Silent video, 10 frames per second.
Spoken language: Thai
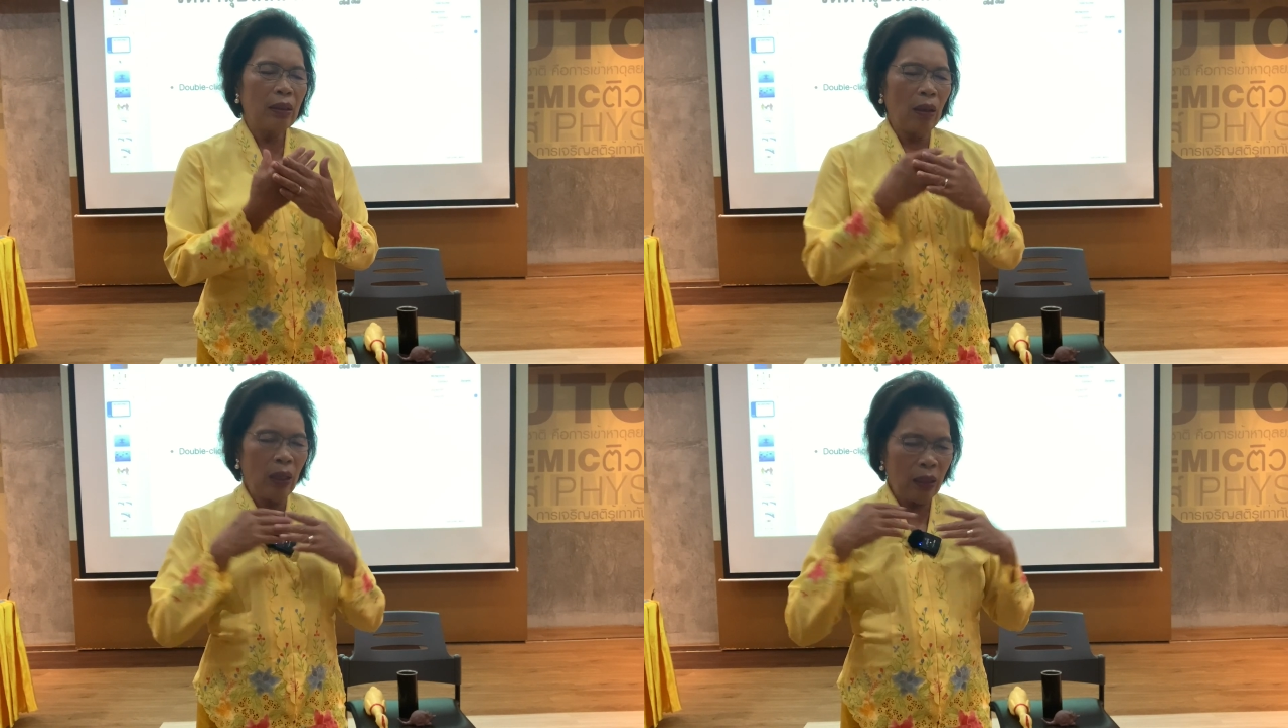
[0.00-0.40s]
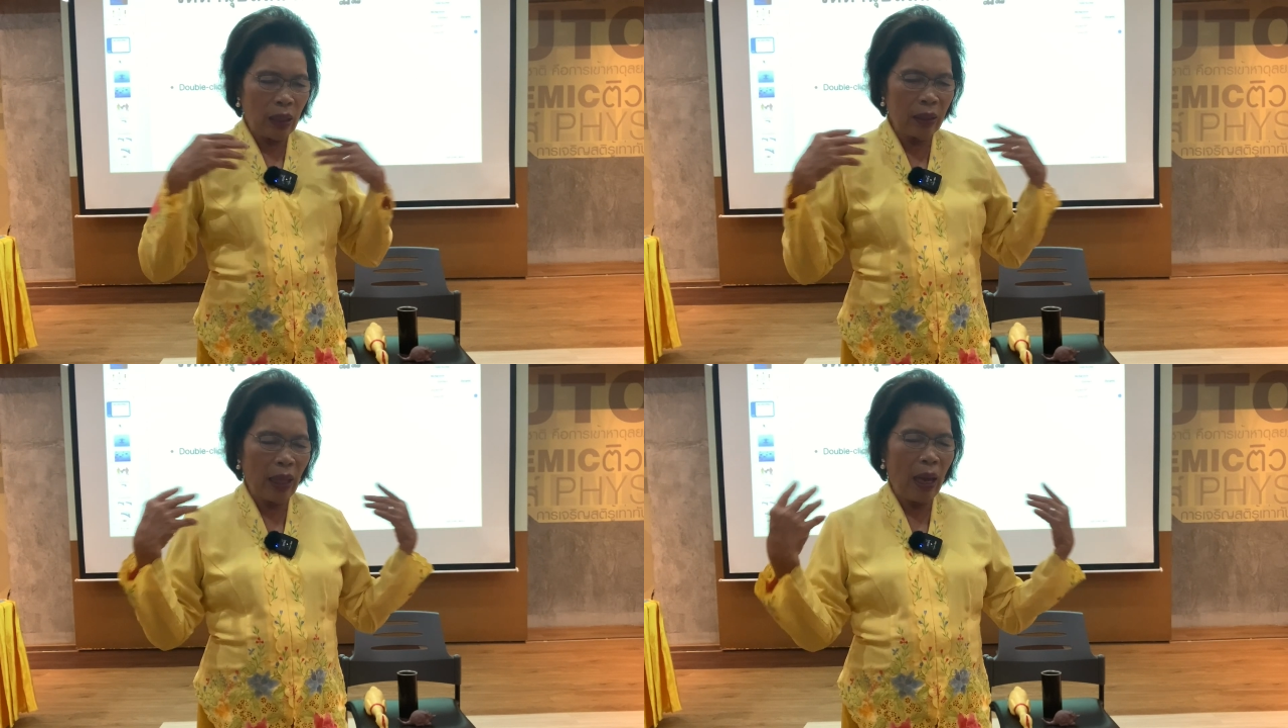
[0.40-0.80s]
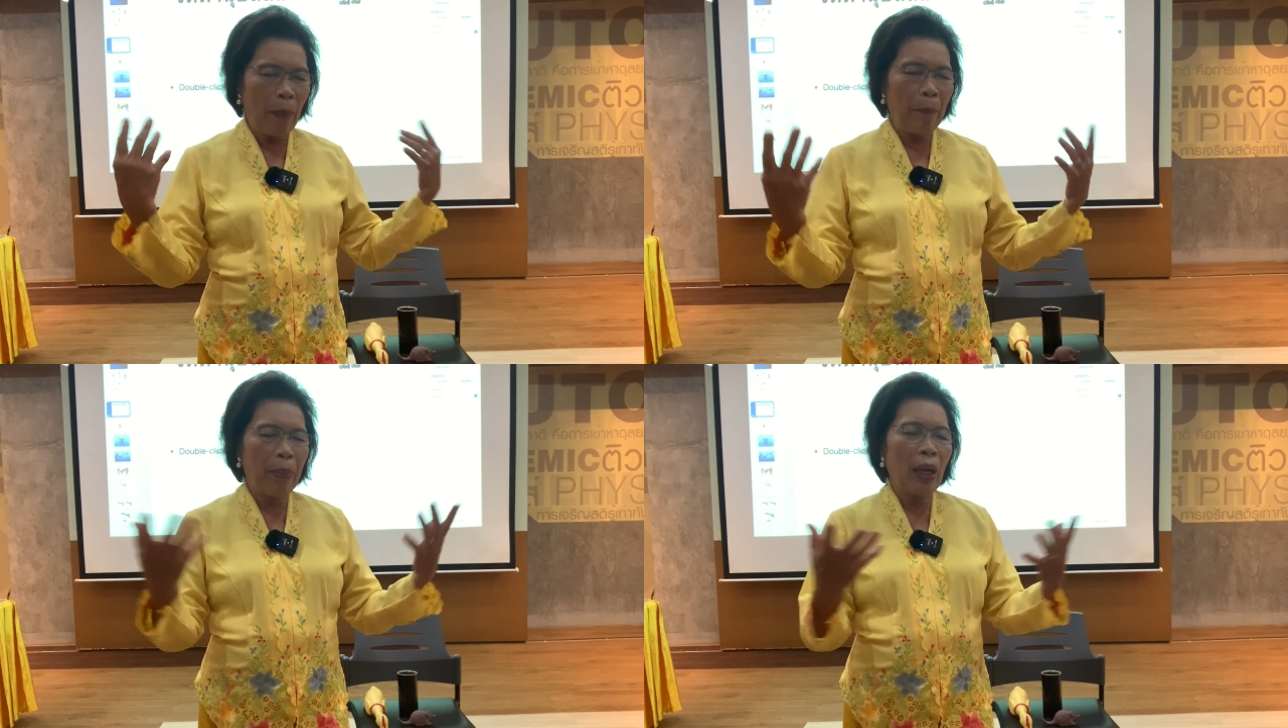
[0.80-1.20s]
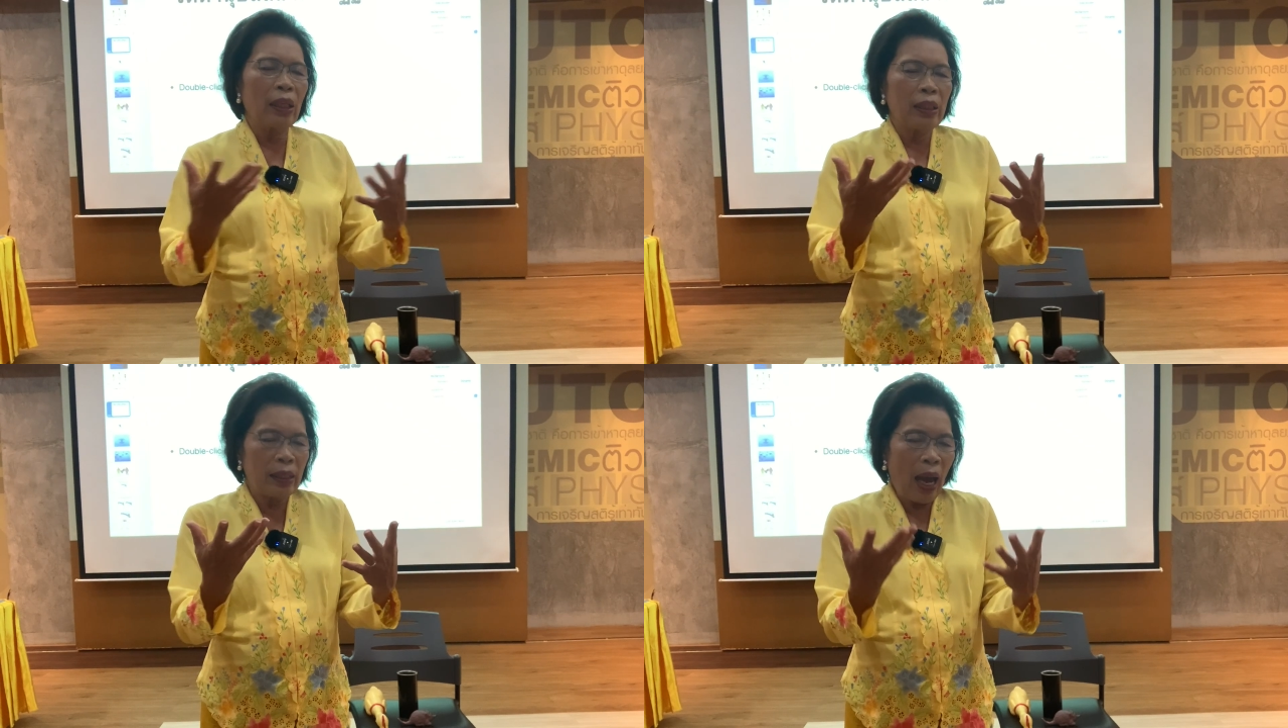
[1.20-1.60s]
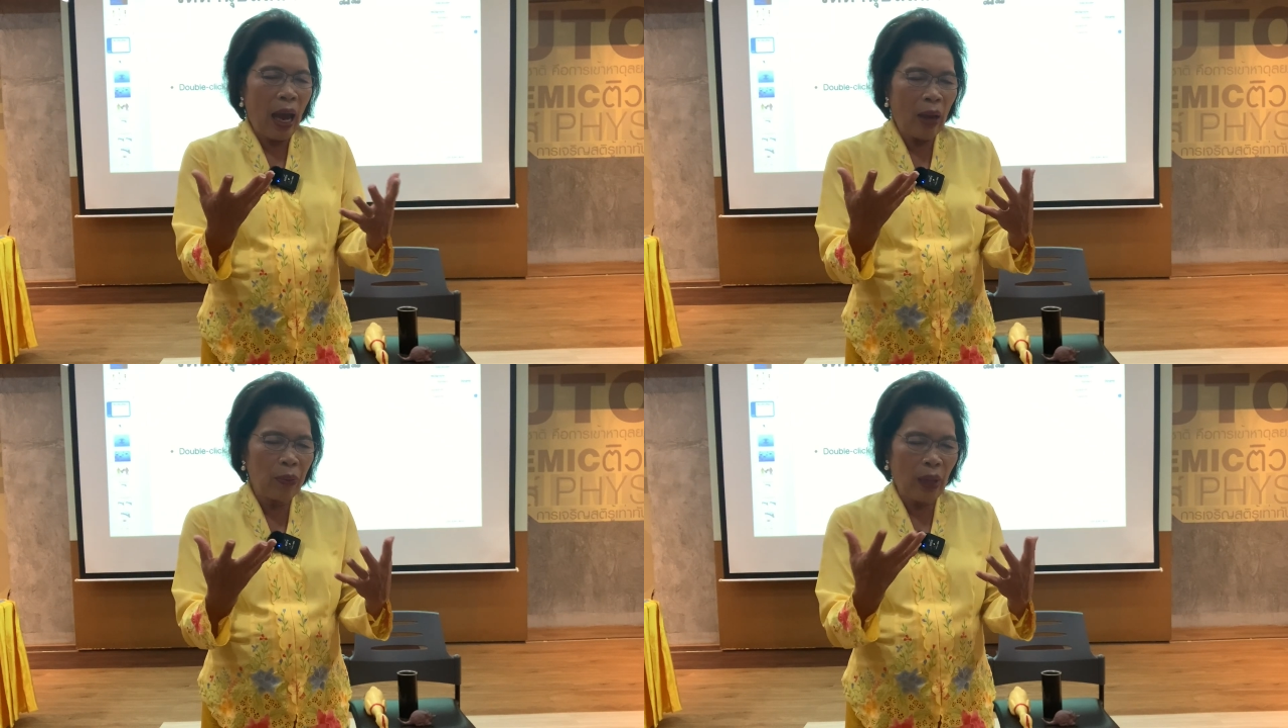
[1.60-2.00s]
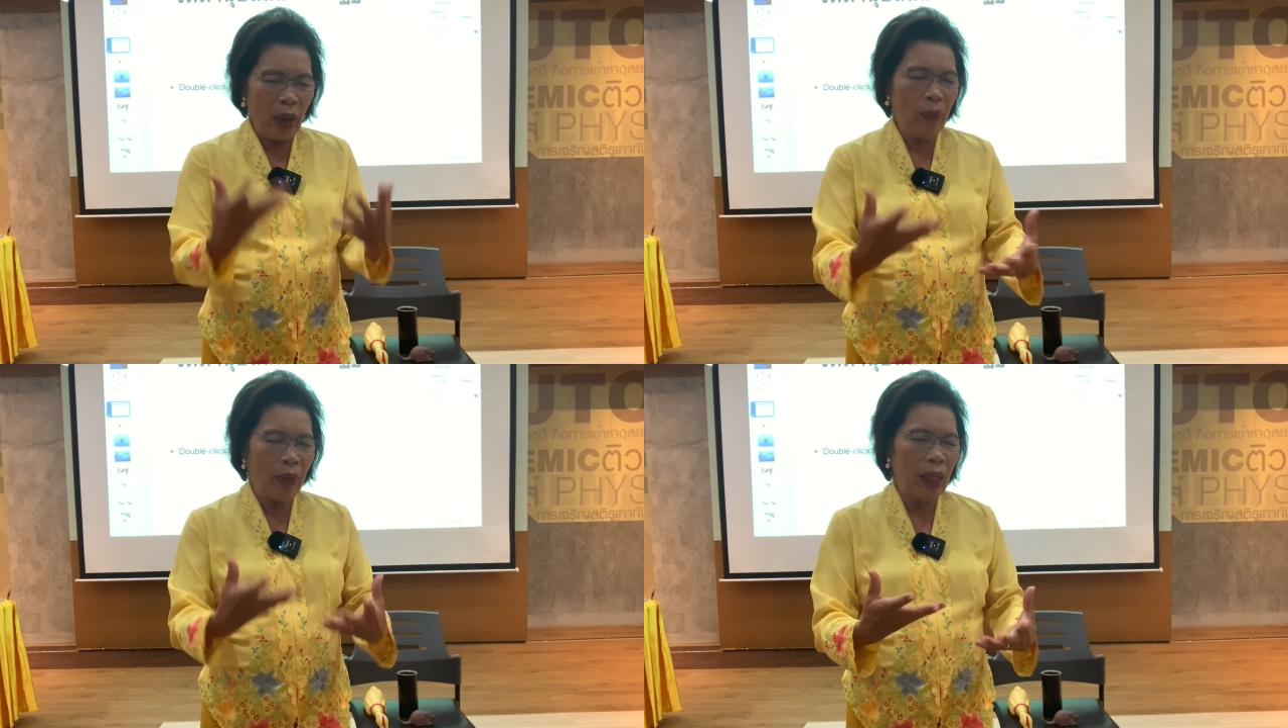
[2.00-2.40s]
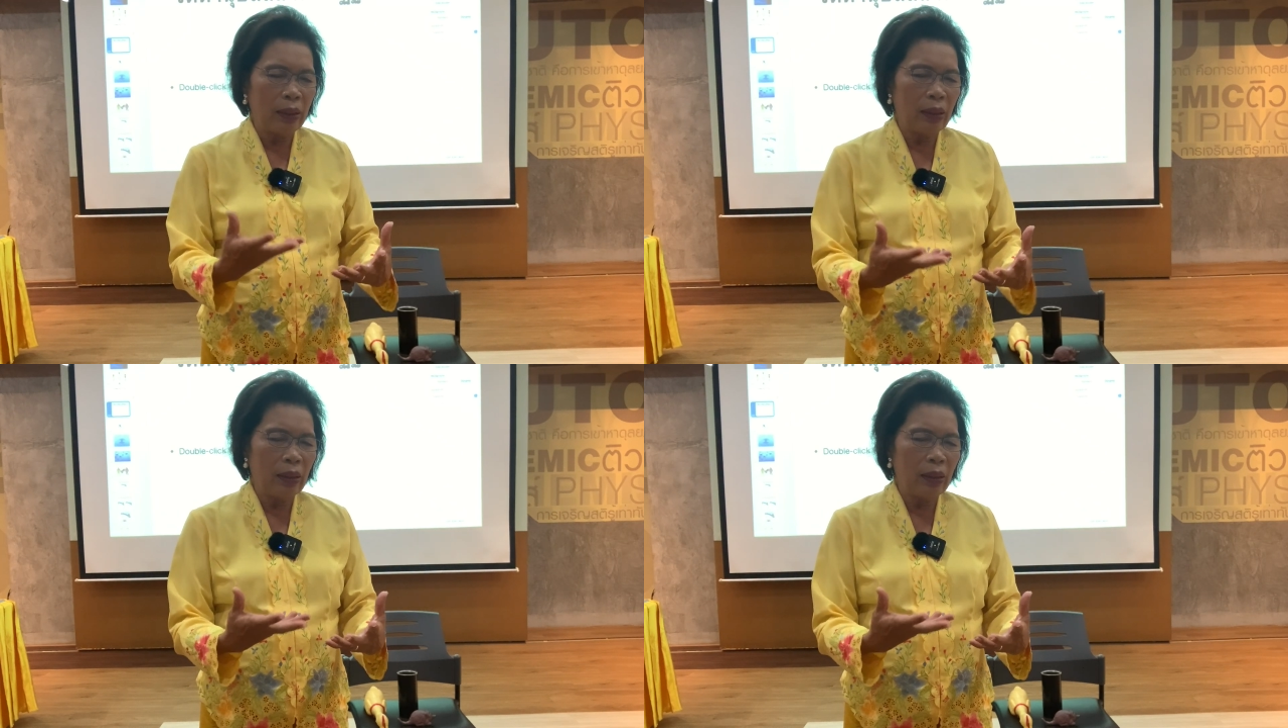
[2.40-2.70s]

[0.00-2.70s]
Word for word: ก็เหลือแต่พระเจ้าเท่านั้น